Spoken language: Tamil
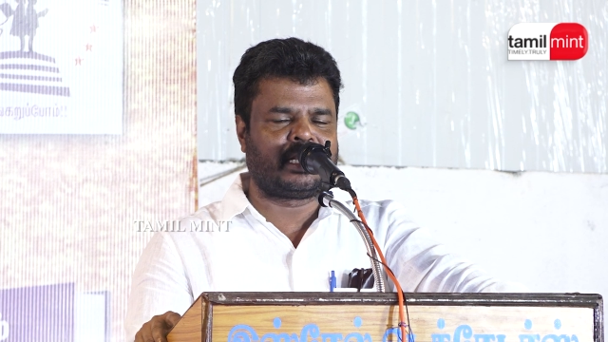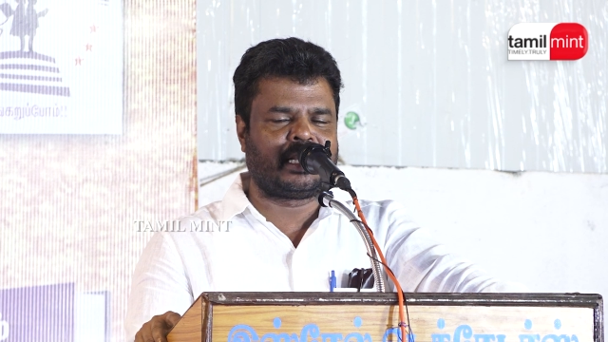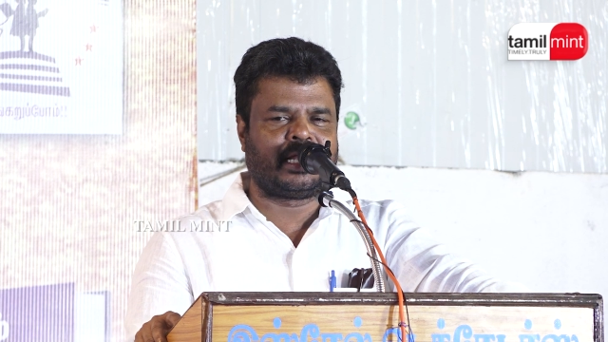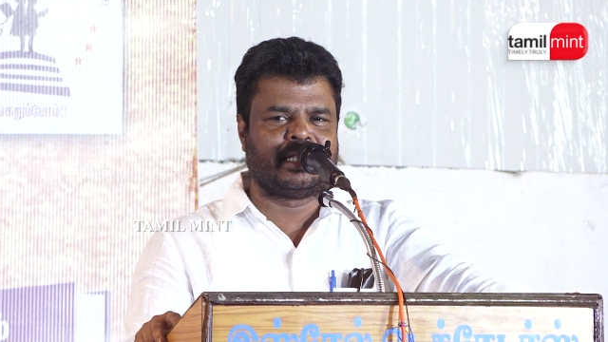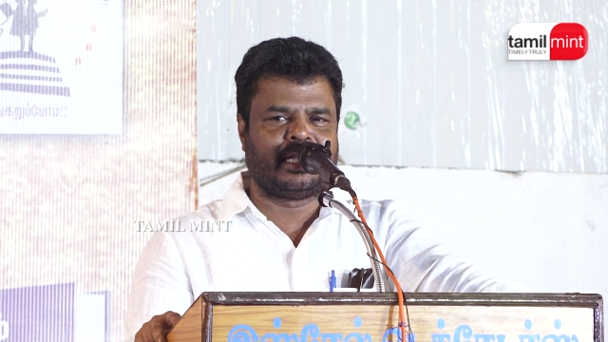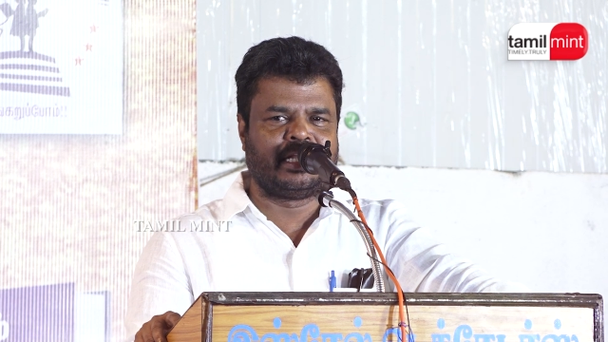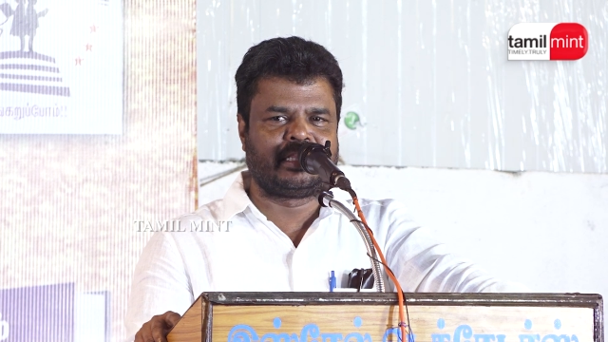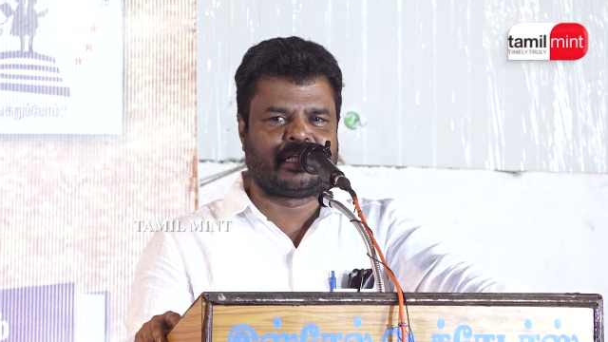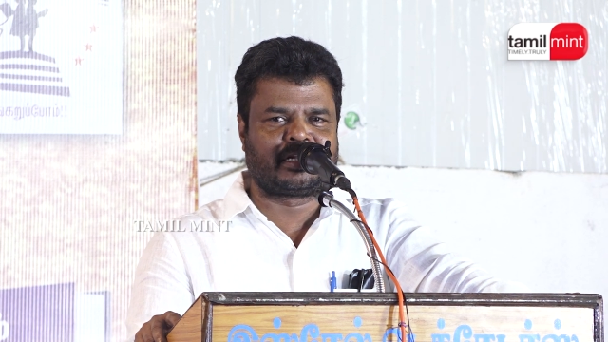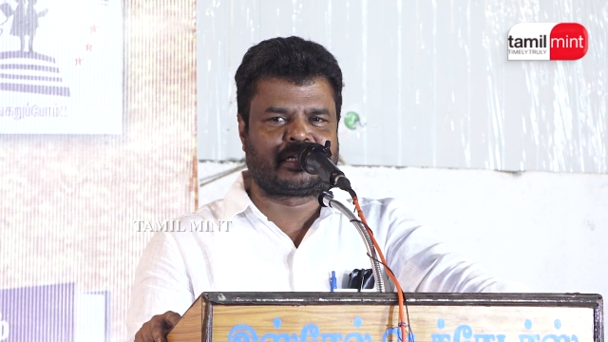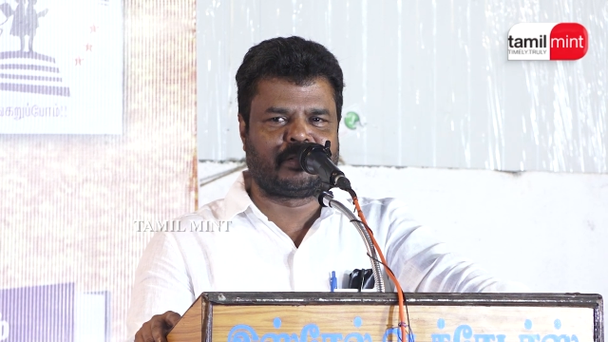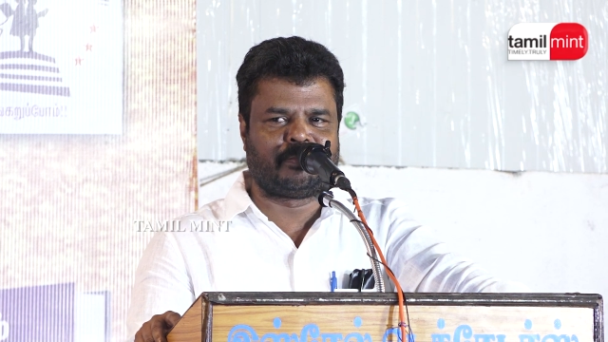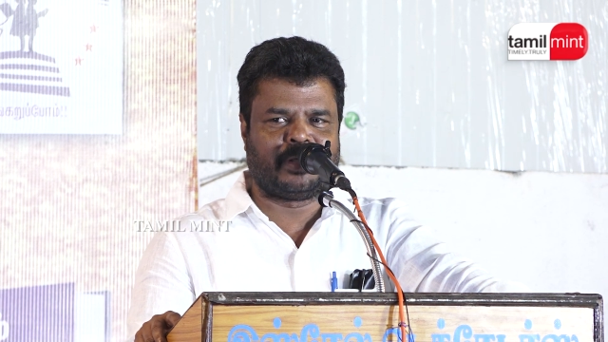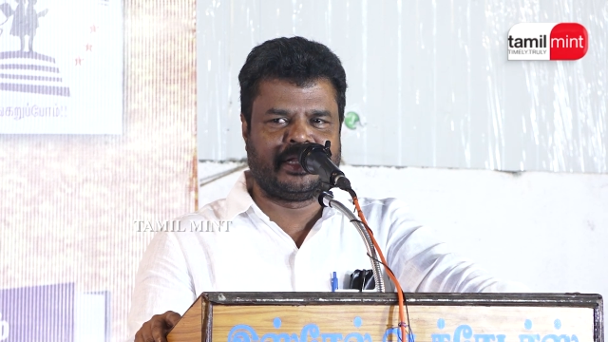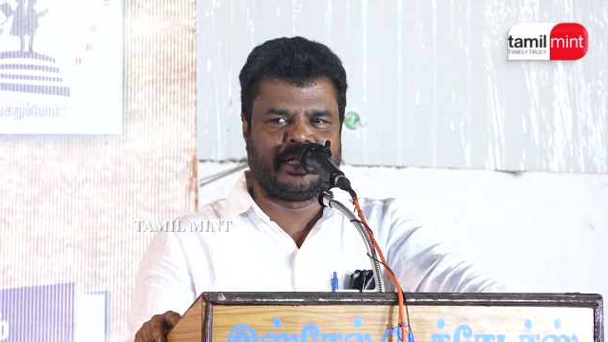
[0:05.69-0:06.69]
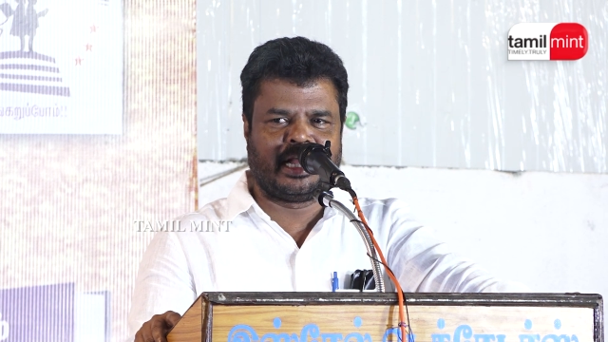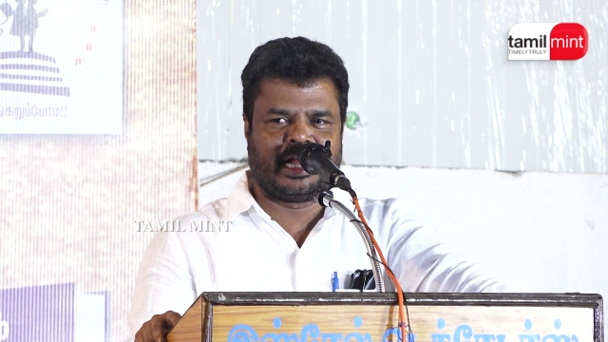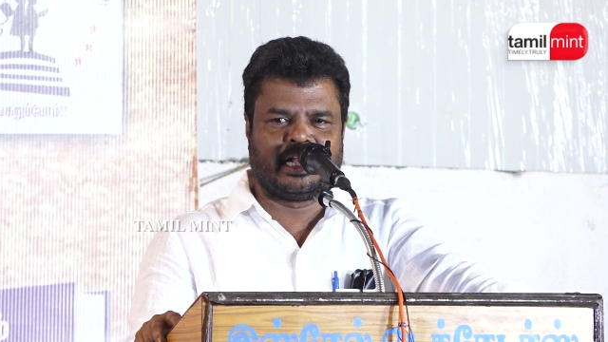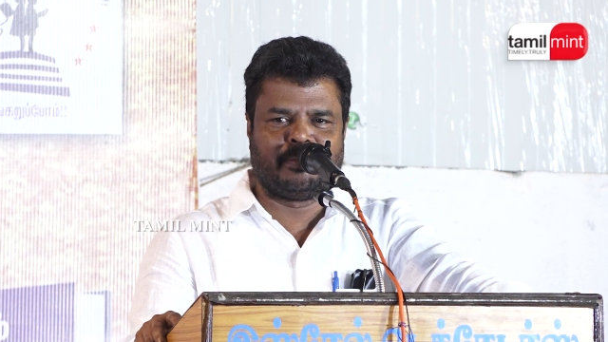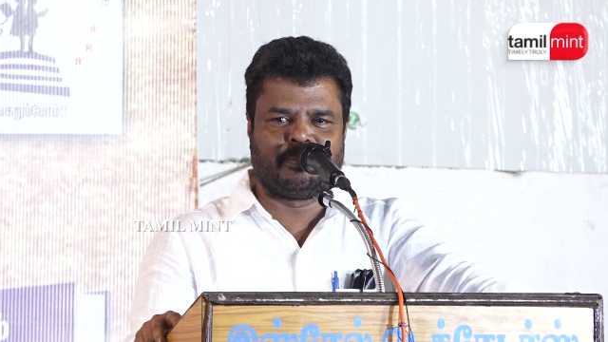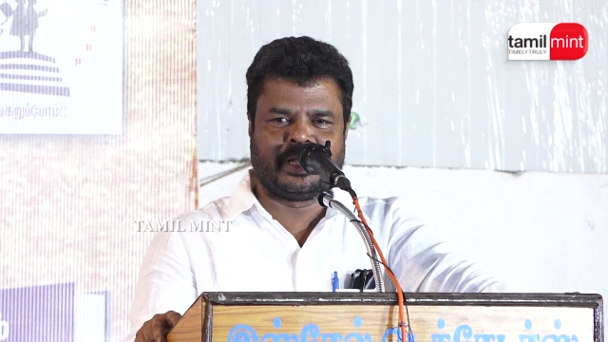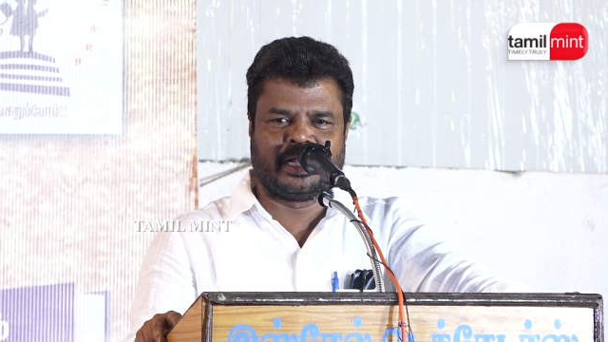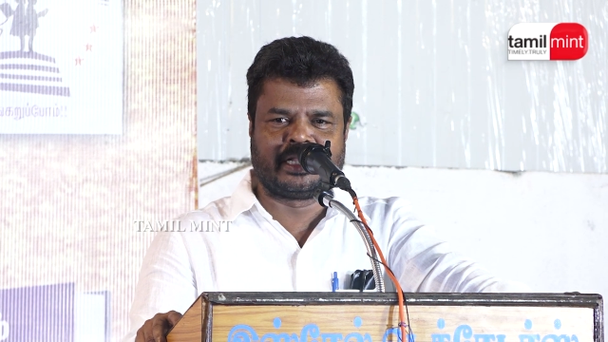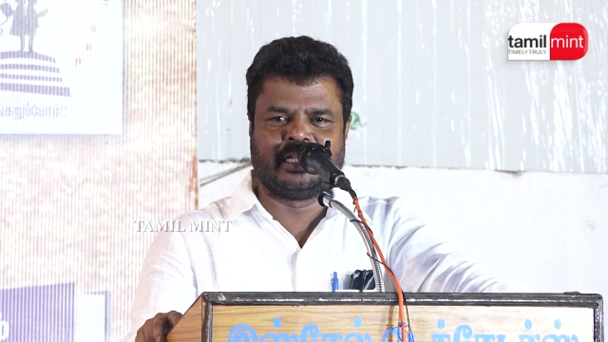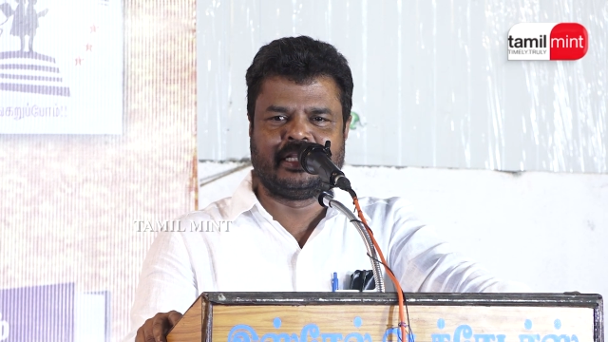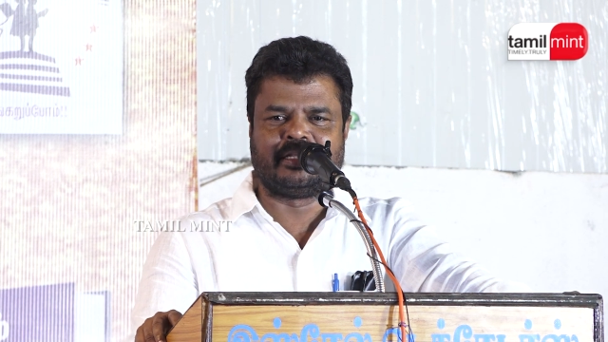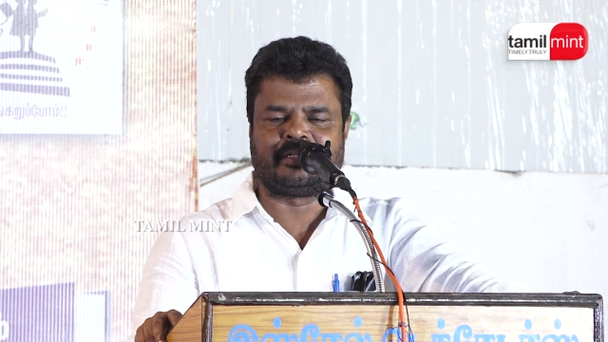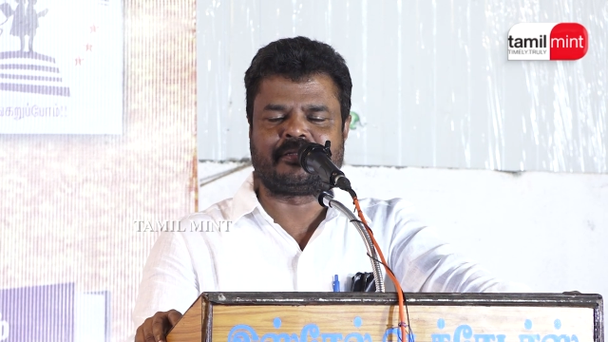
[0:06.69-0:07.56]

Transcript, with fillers: சனாதனத்திற்கு பலியான பிறகு